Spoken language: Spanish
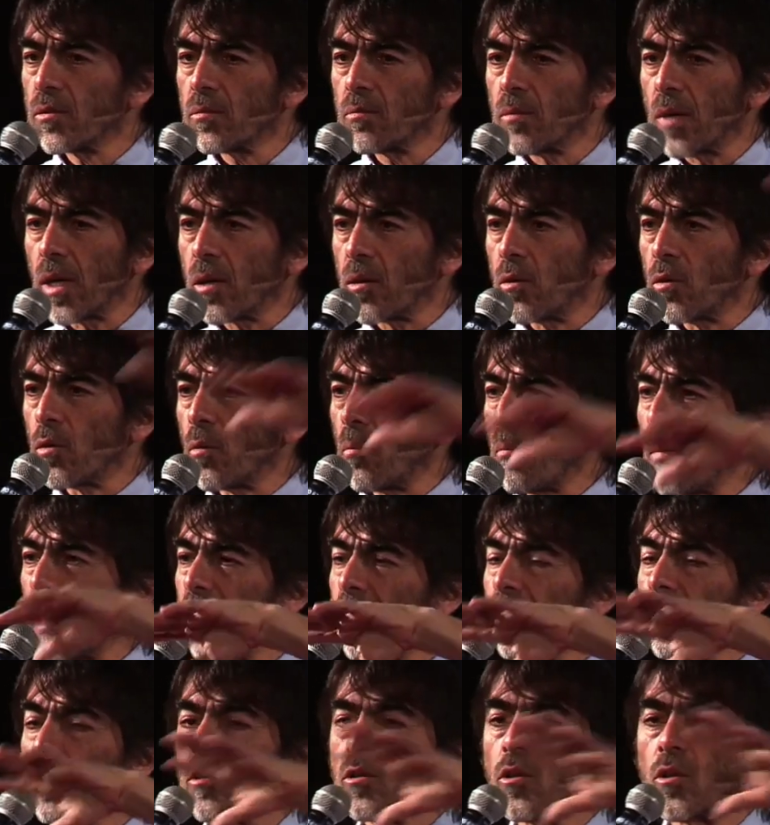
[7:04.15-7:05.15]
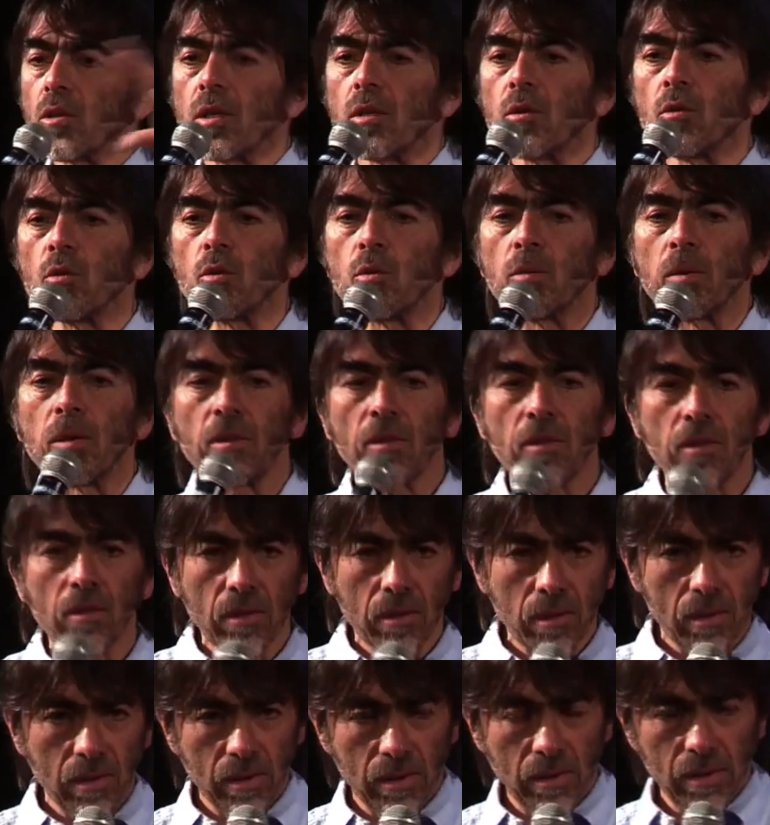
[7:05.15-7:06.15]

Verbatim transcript: bajo un manto de nubes,